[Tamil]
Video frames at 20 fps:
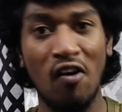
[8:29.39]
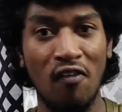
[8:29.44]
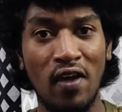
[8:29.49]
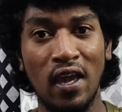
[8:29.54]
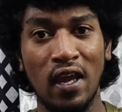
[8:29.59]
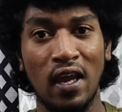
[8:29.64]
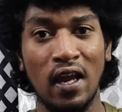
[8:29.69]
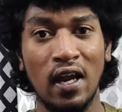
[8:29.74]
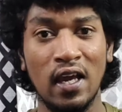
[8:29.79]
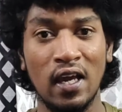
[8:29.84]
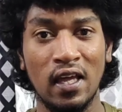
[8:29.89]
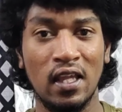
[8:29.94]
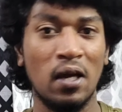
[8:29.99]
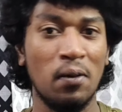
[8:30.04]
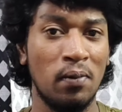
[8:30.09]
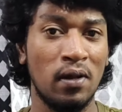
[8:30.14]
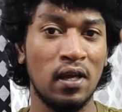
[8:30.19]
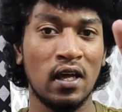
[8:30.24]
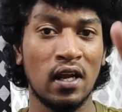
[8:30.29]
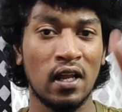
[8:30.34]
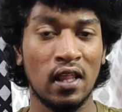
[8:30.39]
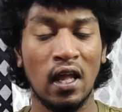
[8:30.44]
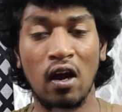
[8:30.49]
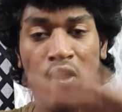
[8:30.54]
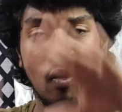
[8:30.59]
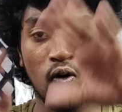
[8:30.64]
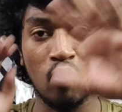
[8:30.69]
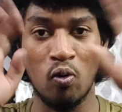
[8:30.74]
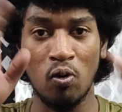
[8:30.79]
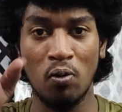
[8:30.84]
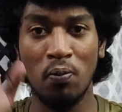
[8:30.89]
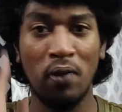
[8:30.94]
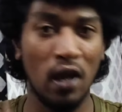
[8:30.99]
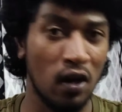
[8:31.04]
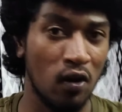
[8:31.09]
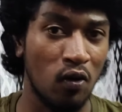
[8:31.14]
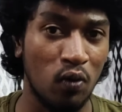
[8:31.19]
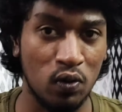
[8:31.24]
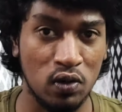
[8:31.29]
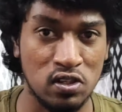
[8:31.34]
சாவே கிடையாது அப்படிங்கிறதான் ஒரு
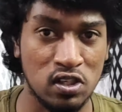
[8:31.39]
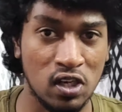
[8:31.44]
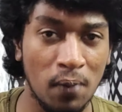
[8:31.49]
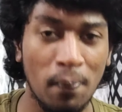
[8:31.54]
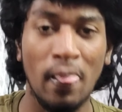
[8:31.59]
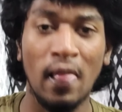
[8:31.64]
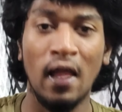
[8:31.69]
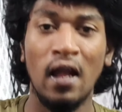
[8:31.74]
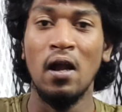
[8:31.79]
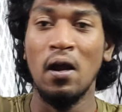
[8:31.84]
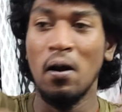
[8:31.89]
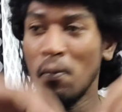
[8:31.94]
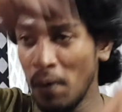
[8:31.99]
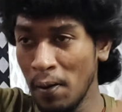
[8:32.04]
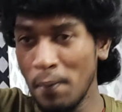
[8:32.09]
உண்மையான ஒரு விஷயம்